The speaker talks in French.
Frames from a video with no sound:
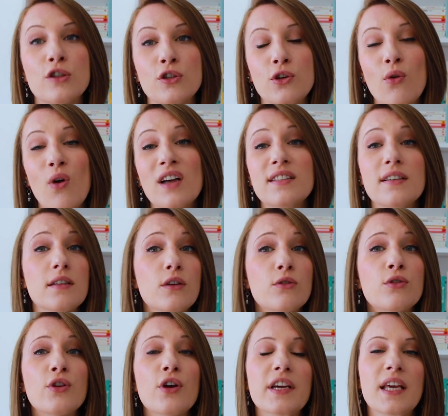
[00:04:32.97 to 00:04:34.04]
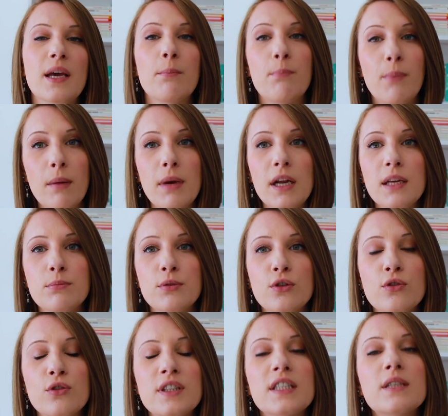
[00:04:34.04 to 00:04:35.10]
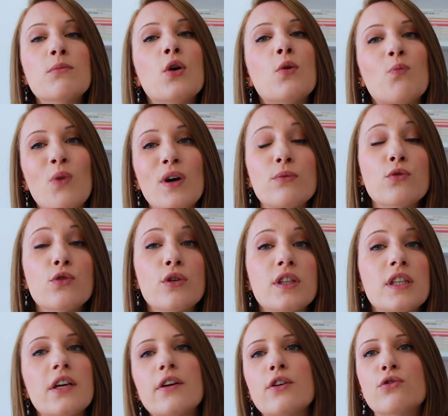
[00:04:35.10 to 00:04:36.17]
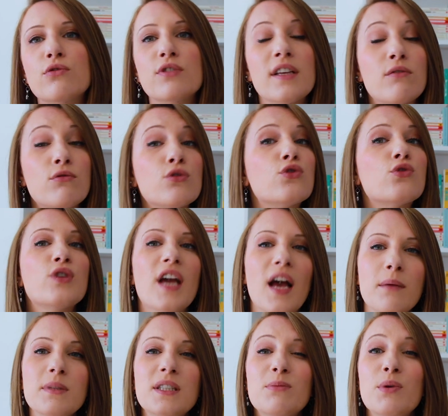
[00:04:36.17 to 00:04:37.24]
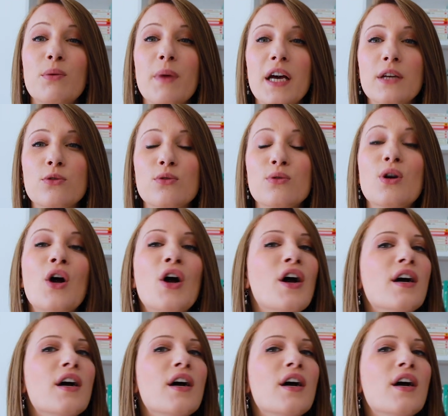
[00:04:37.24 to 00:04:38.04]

Je crois que c'est un auteur qui aime pas mal les pseudonymes. Moi de mon côté, je vous avoue que je suis un petit peu perdue.